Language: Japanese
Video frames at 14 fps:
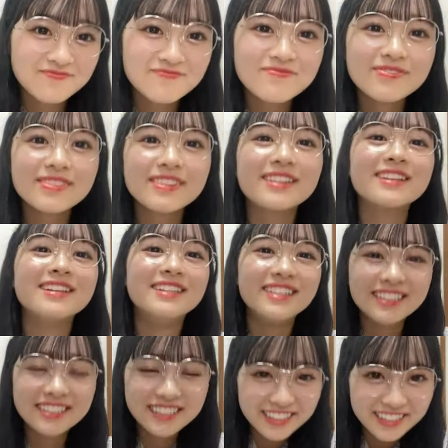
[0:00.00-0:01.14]
じれ
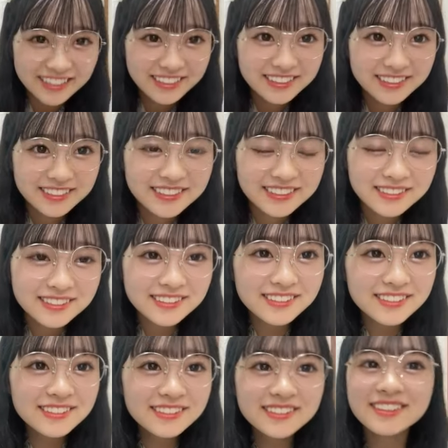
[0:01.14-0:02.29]
ないああ
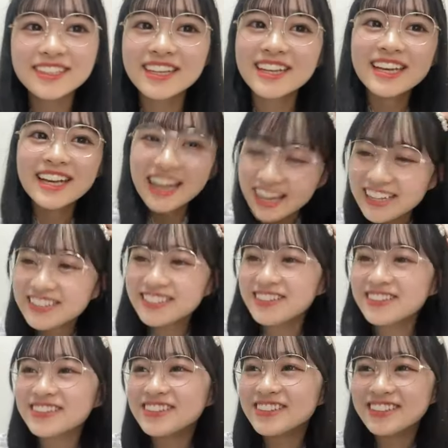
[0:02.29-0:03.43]
はいと
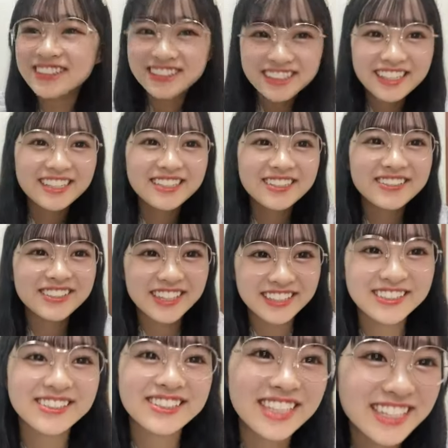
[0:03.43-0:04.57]
いうことでね今
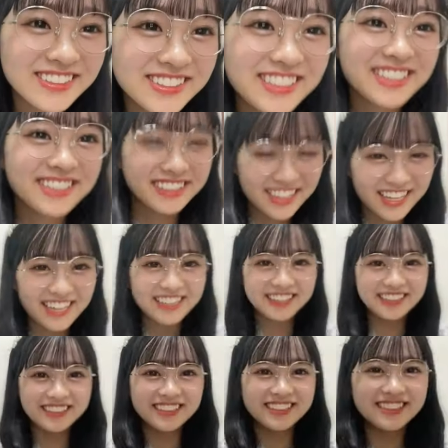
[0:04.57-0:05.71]
回のお題はですね
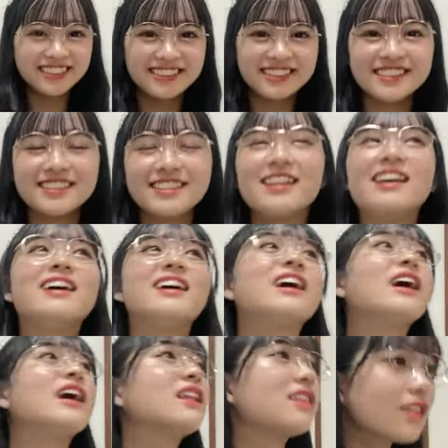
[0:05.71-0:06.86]

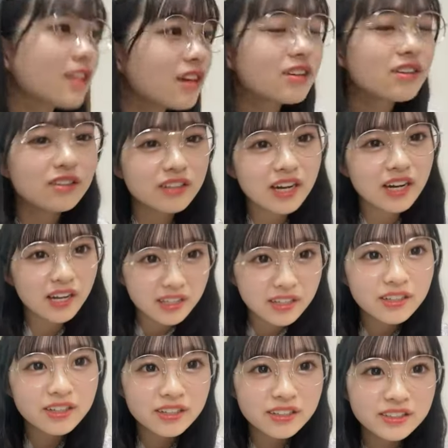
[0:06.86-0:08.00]
えっと今回
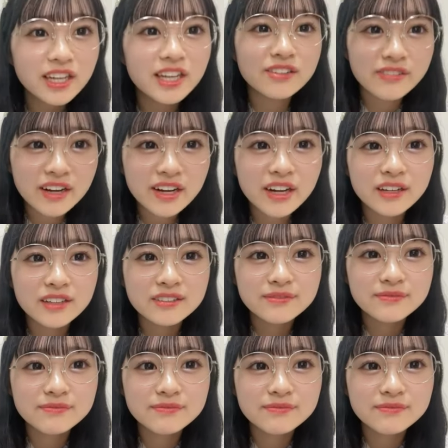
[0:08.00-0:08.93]
のお題は